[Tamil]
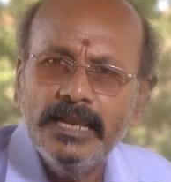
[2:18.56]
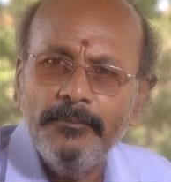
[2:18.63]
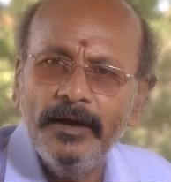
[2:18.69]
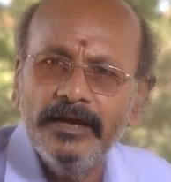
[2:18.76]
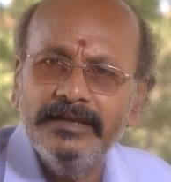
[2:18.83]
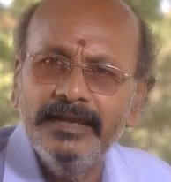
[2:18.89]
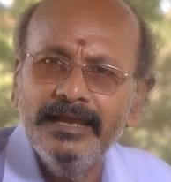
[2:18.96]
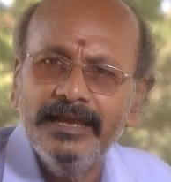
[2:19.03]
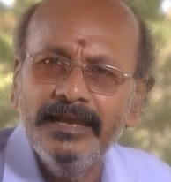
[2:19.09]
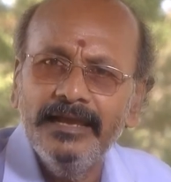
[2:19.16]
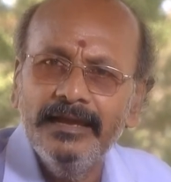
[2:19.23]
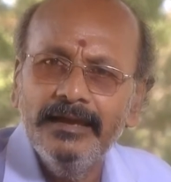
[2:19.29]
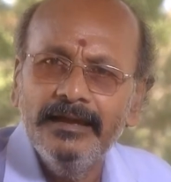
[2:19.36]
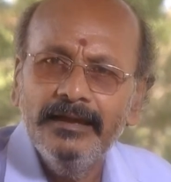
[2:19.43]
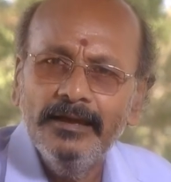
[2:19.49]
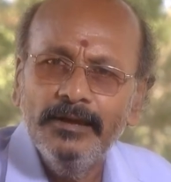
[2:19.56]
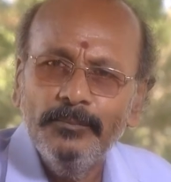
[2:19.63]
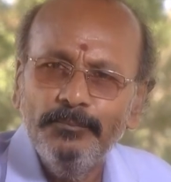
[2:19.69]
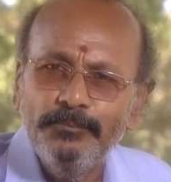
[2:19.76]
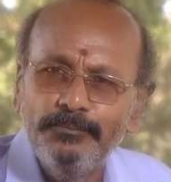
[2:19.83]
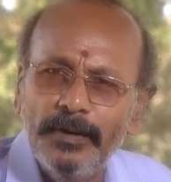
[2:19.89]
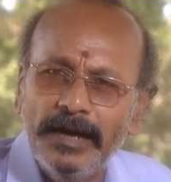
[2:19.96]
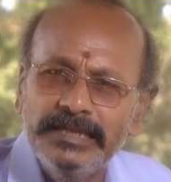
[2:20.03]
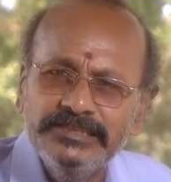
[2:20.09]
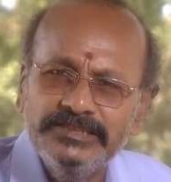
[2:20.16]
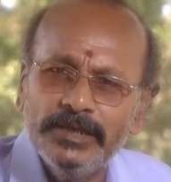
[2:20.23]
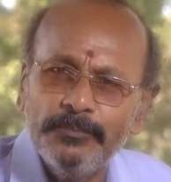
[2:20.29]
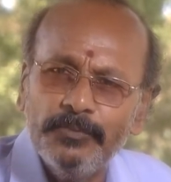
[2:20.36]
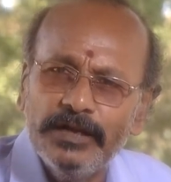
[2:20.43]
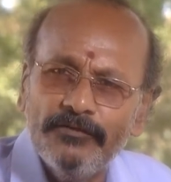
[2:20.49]
என்னப்பா நீ
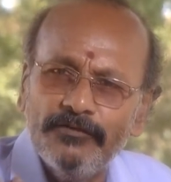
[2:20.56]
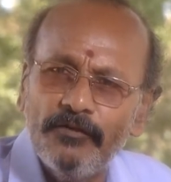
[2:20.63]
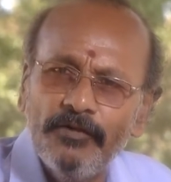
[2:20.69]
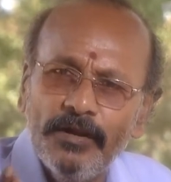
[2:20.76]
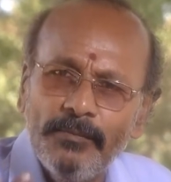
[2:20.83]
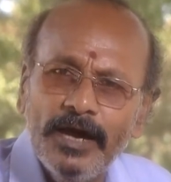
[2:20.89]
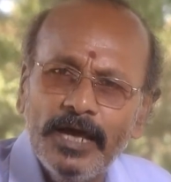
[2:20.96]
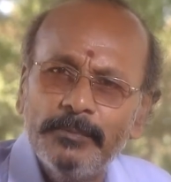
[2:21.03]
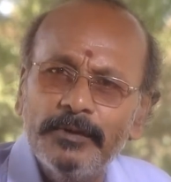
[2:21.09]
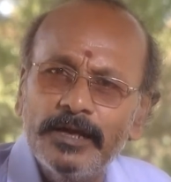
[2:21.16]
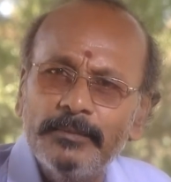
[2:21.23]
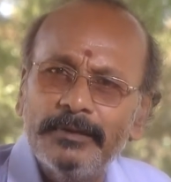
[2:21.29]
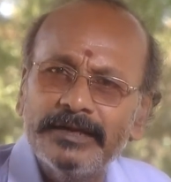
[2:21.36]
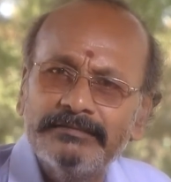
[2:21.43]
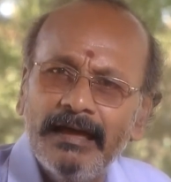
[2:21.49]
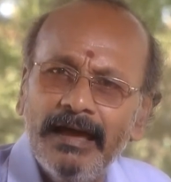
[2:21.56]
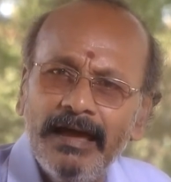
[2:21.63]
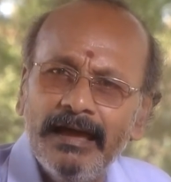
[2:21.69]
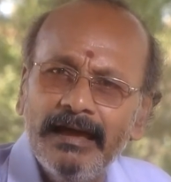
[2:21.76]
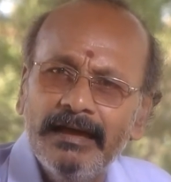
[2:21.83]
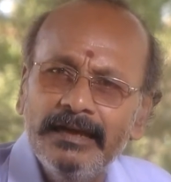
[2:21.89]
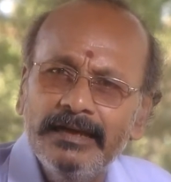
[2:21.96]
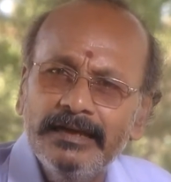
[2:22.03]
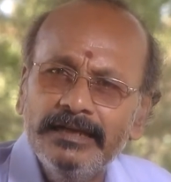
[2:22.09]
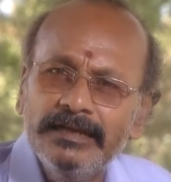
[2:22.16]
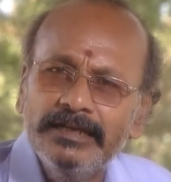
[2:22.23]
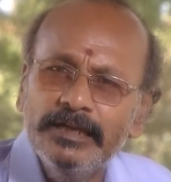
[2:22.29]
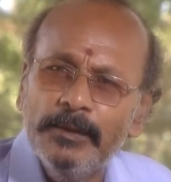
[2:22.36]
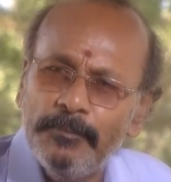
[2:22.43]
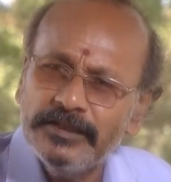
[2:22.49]
படிச்ச பிள்ளை விவரமா இருப்பேன்னு பார்த்தா
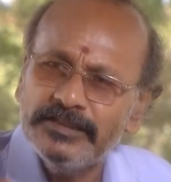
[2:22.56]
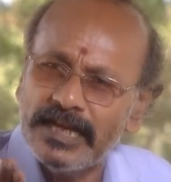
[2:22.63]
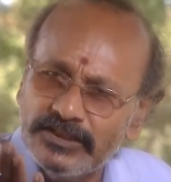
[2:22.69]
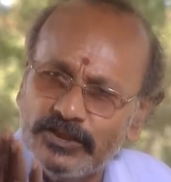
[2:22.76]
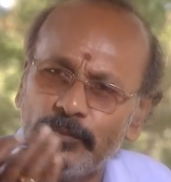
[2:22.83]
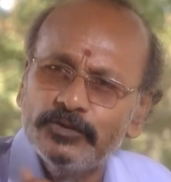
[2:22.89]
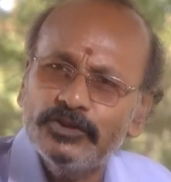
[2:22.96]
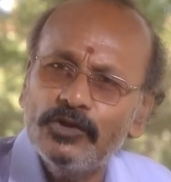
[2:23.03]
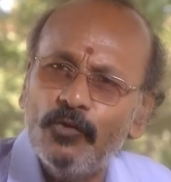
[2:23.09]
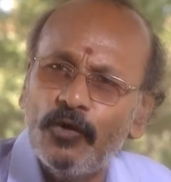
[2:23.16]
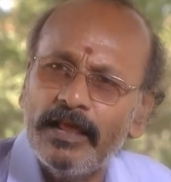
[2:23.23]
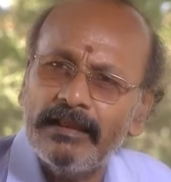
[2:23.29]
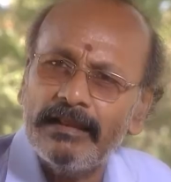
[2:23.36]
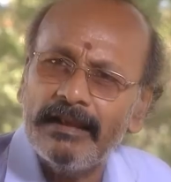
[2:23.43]
இப்படி தத்து பித்துன்னு